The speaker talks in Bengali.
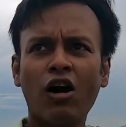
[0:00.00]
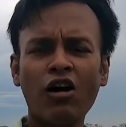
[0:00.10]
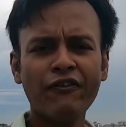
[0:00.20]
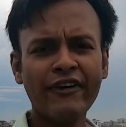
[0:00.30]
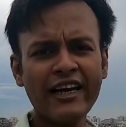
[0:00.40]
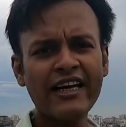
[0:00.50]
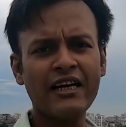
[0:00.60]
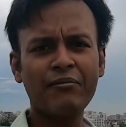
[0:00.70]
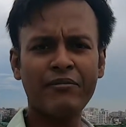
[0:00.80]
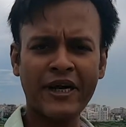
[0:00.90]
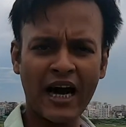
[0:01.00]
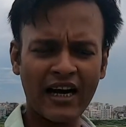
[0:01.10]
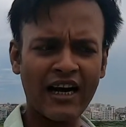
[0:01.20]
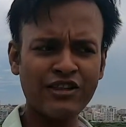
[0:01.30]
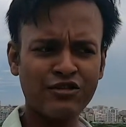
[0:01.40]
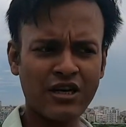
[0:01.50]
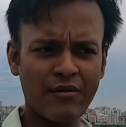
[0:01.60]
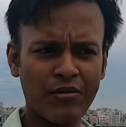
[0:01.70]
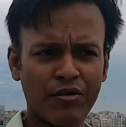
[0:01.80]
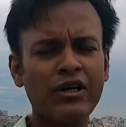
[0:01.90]
অফলাইনে ঢাকায় যদি
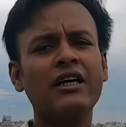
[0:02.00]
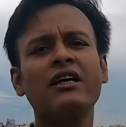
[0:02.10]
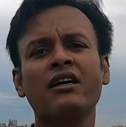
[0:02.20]
আমি বলি